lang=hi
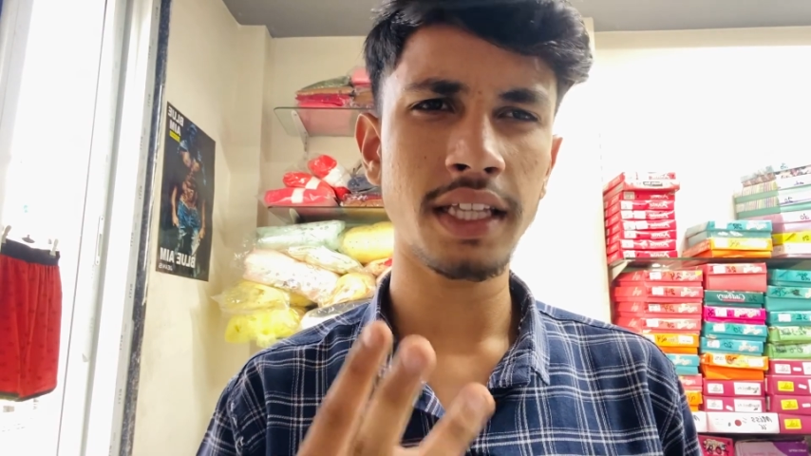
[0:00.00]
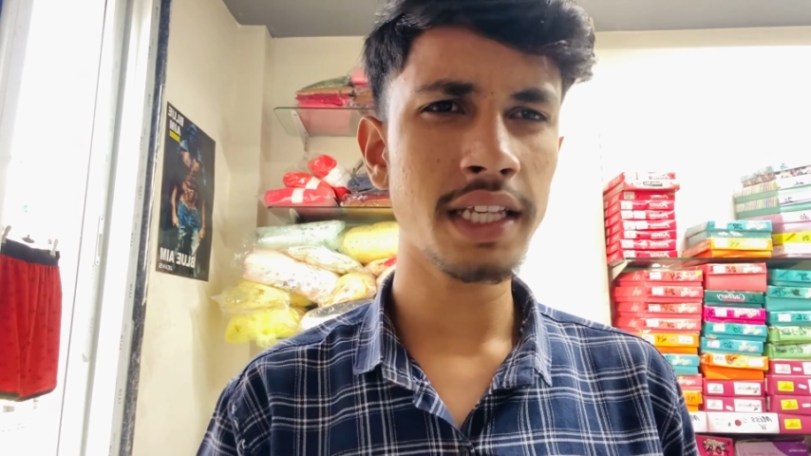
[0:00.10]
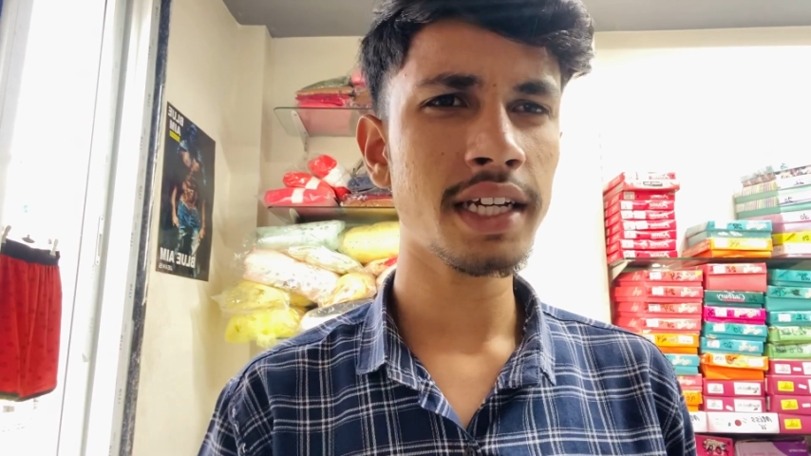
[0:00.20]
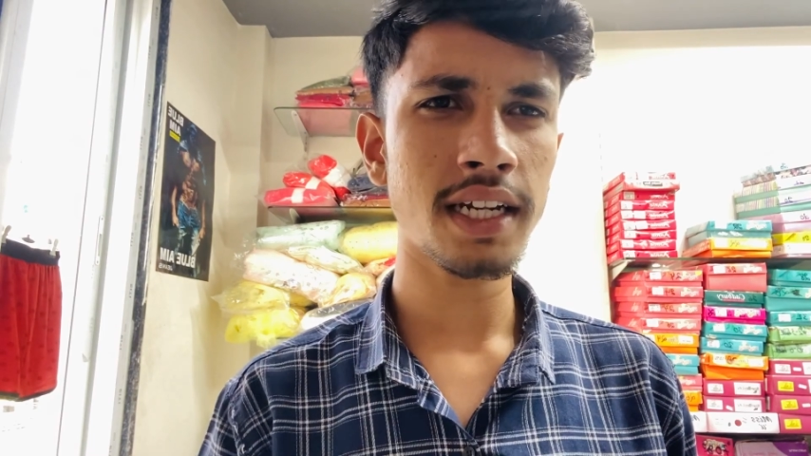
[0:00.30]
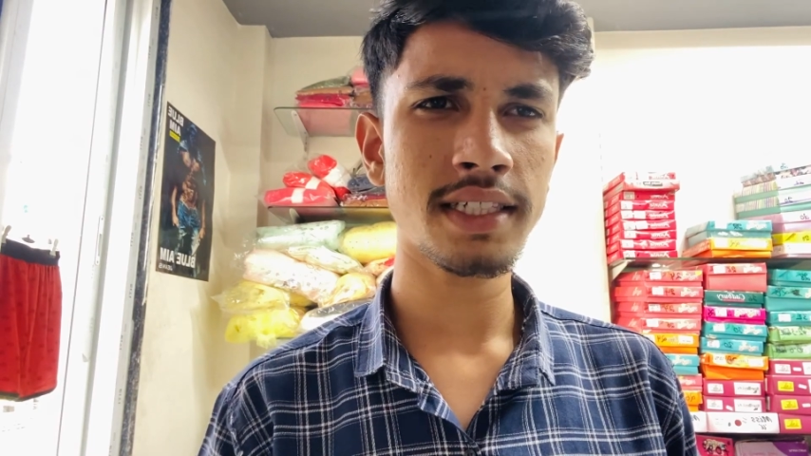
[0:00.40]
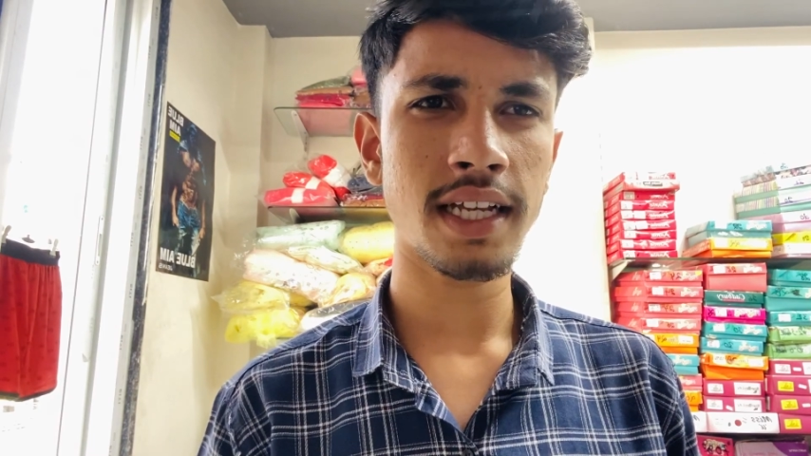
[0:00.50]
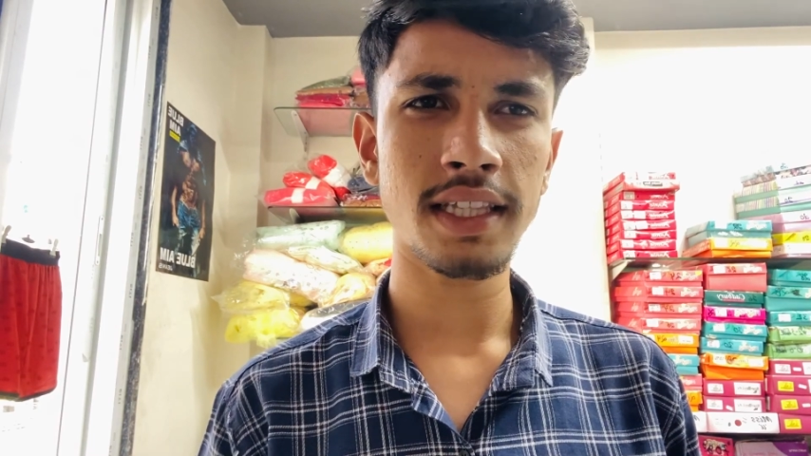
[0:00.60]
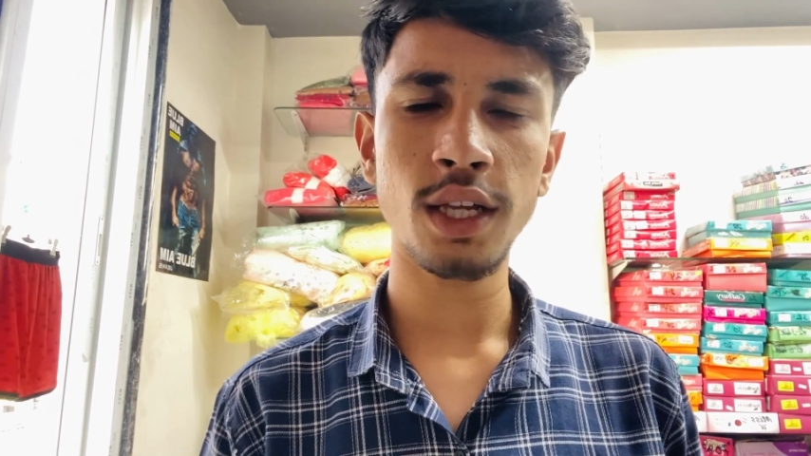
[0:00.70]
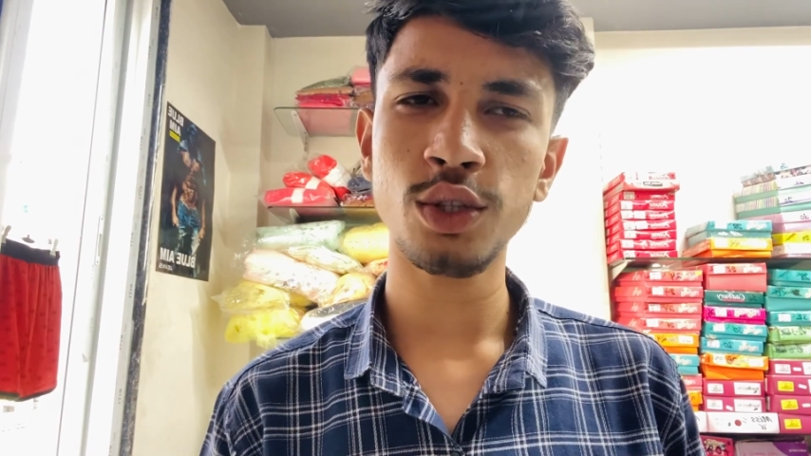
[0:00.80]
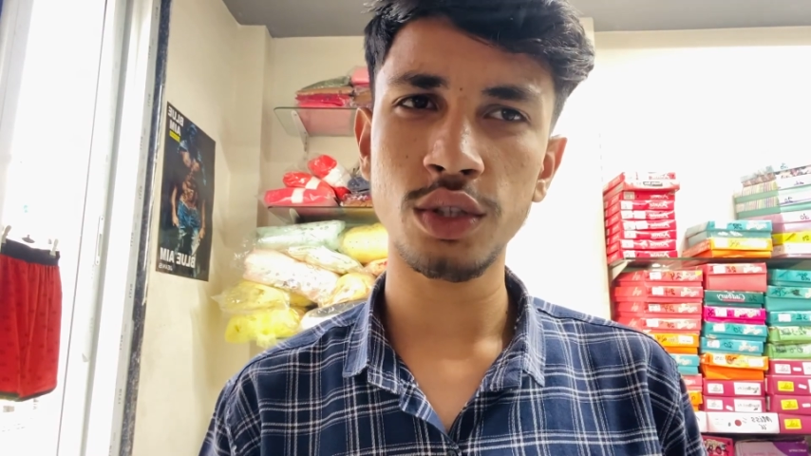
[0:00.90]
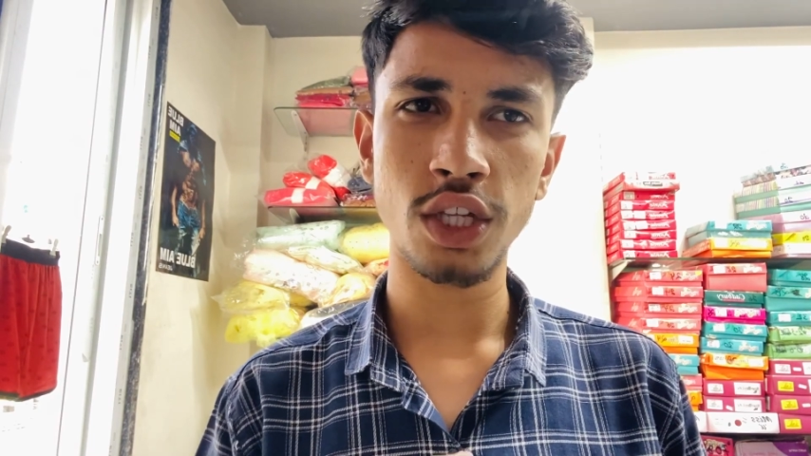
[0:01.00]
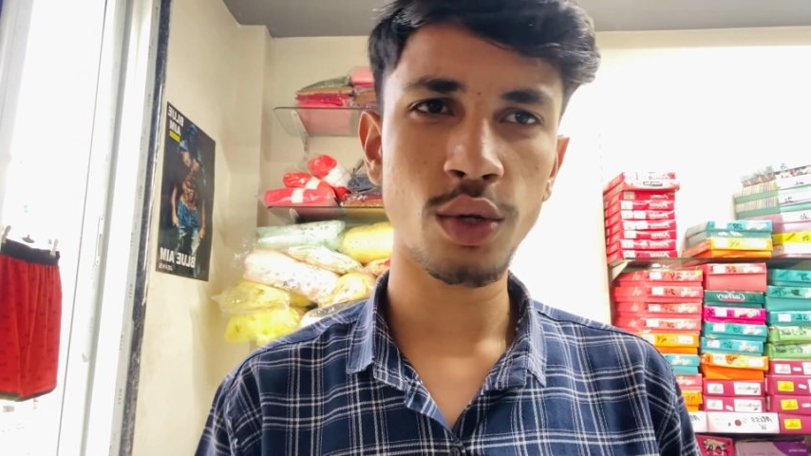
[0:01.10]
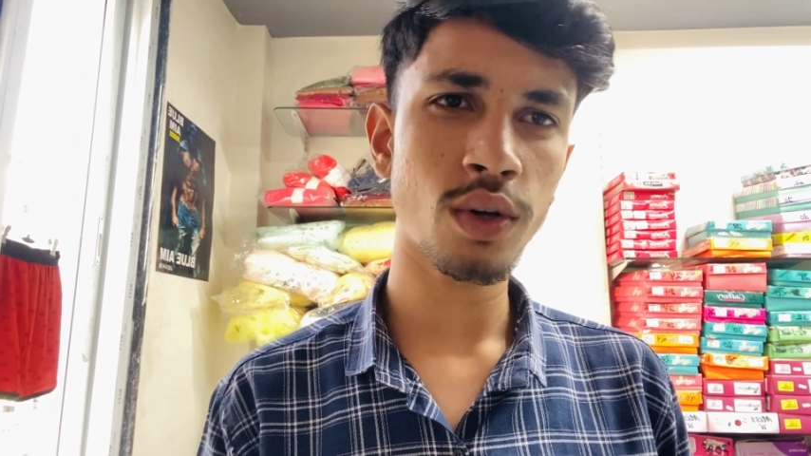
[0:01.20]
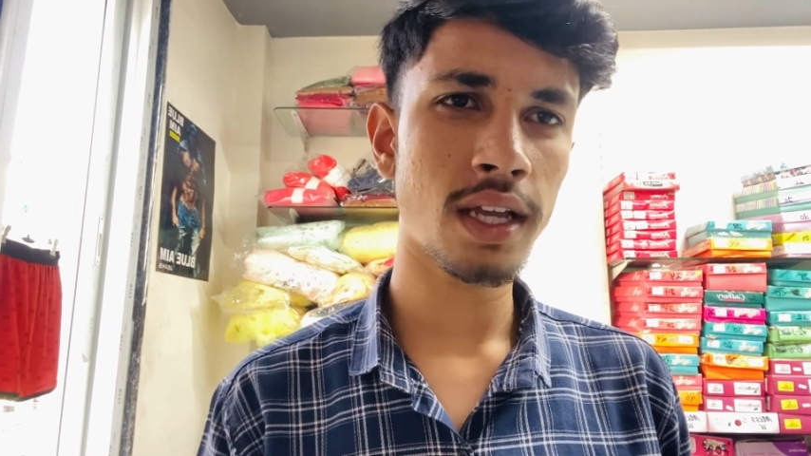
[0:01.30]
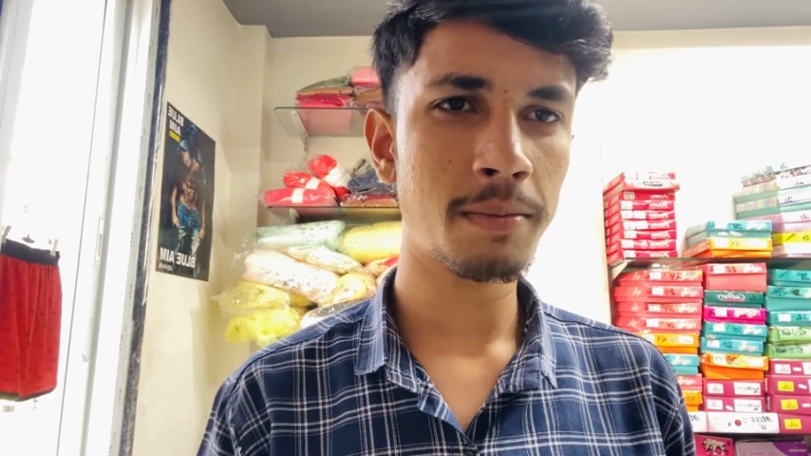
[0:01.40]
तीन कलर्स आते हैं तो
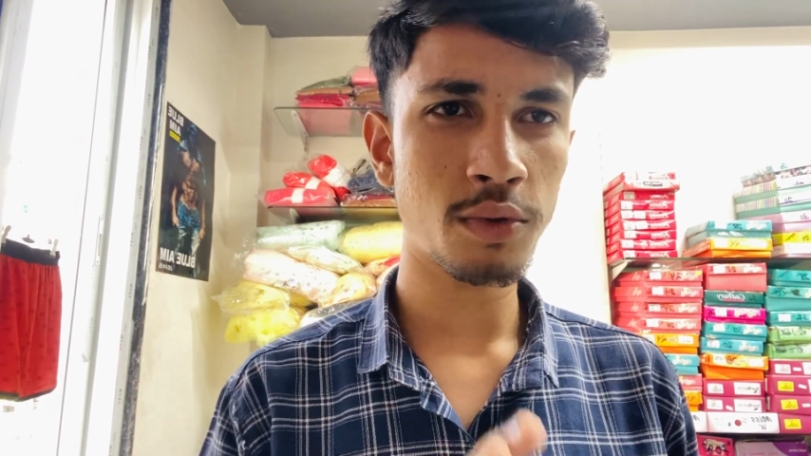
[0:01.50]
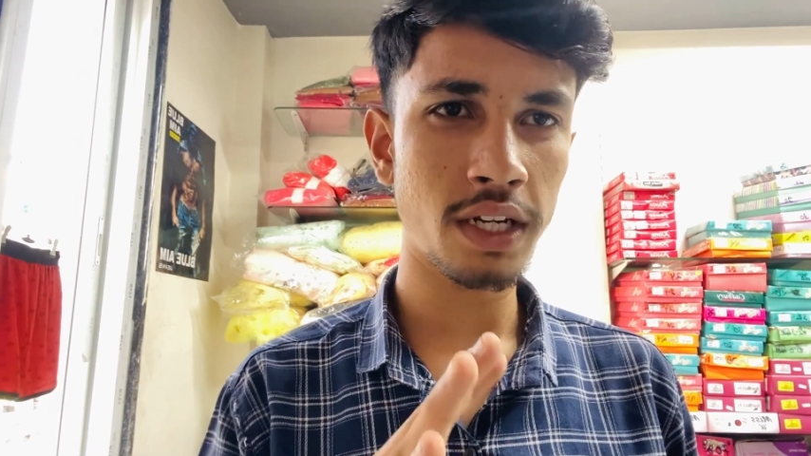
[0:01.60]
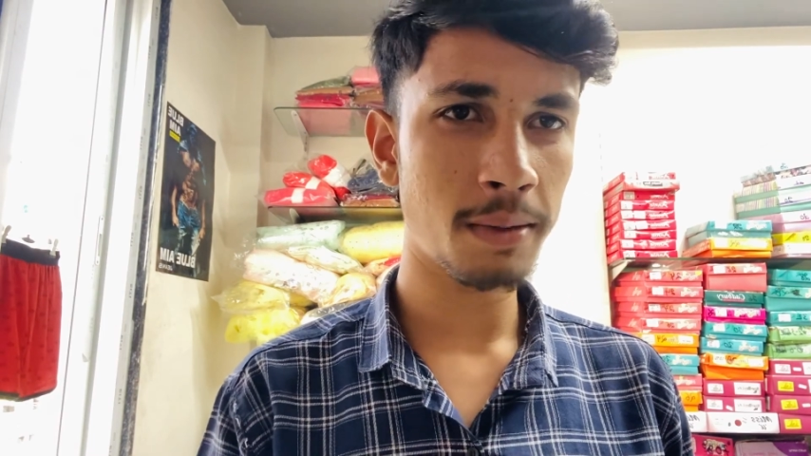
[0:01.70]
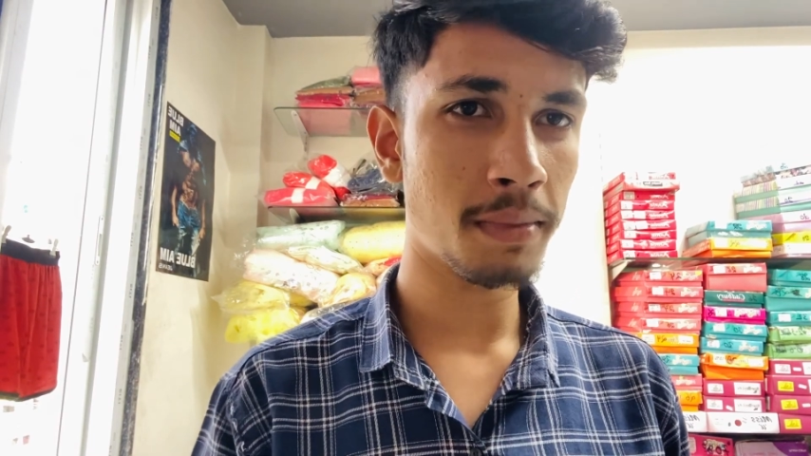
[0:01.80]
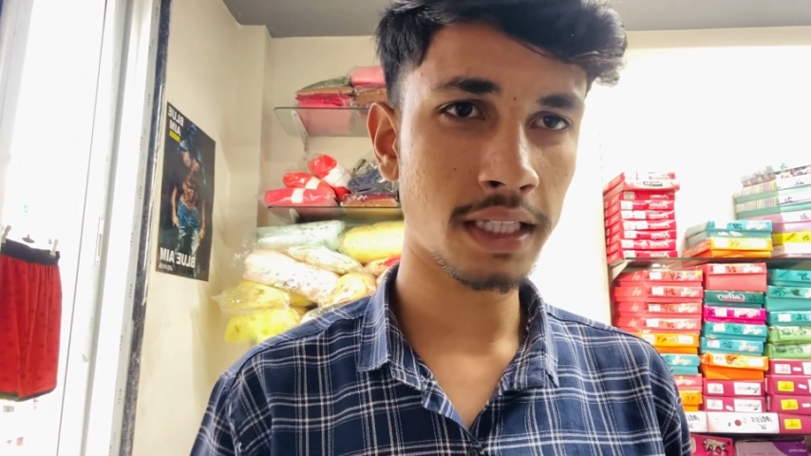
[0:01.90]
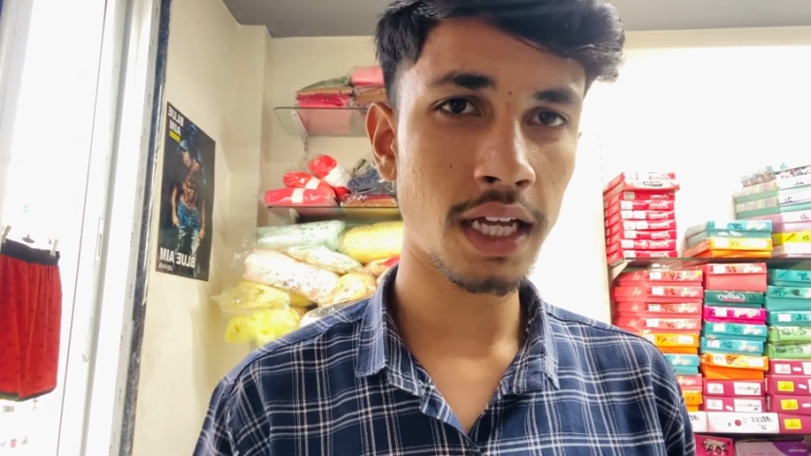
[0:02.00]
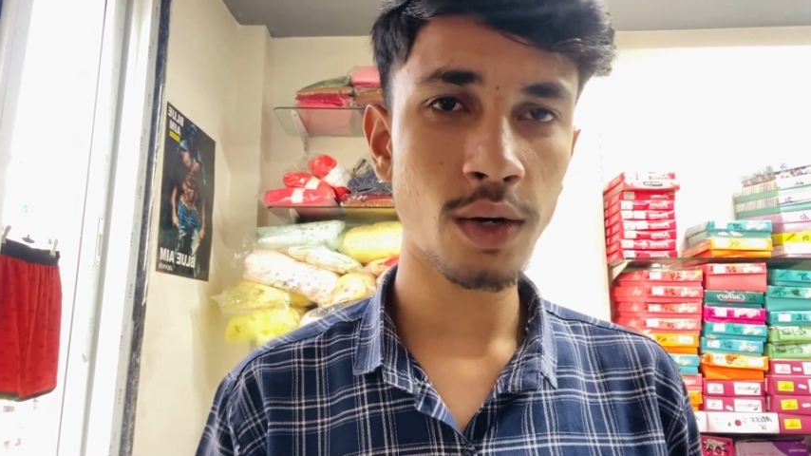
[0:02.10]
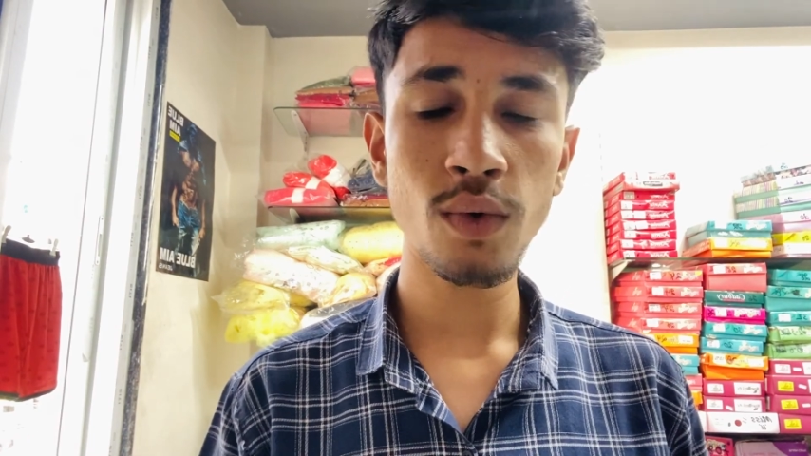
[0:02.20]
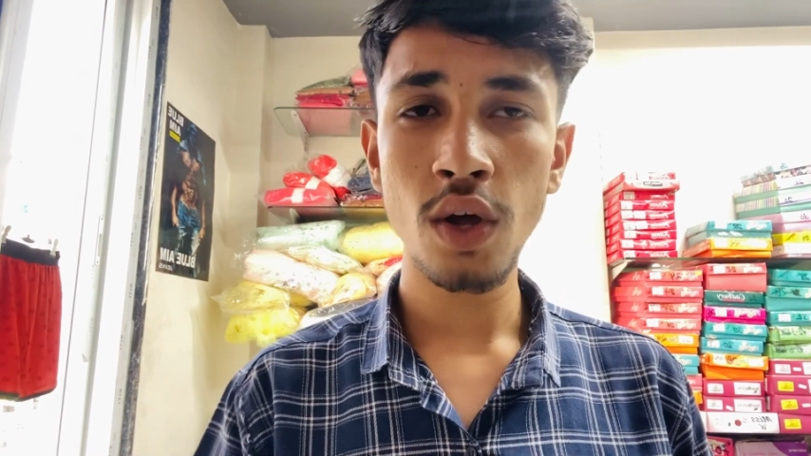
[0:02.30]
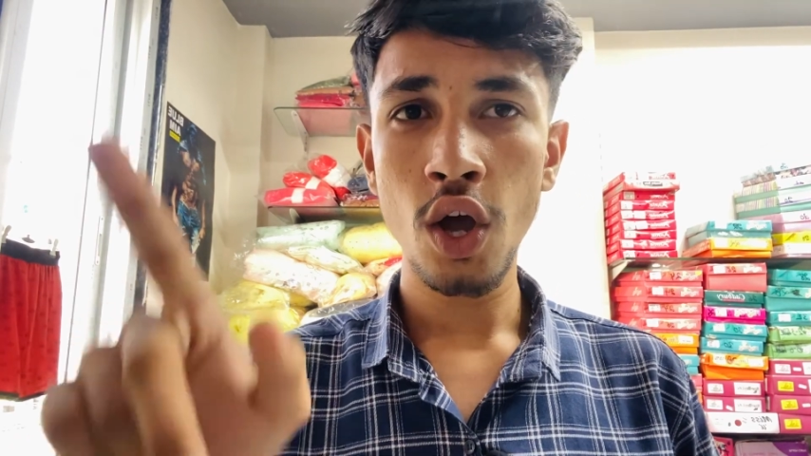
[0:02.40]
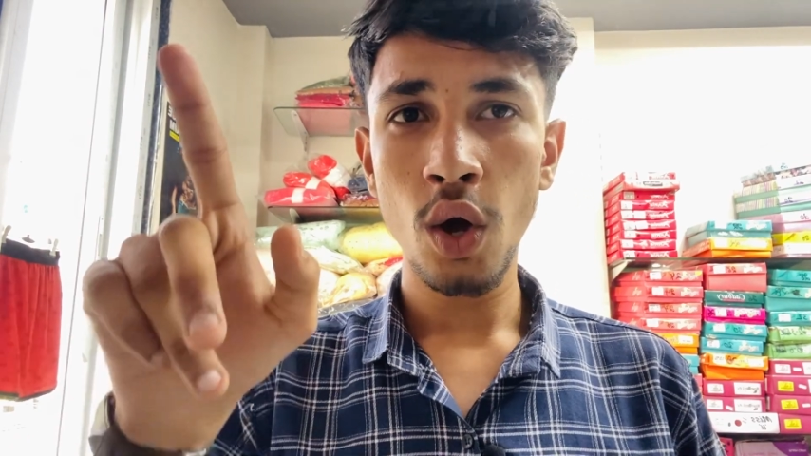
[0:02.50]
तीनों के आपको नेम बता रहा हूँ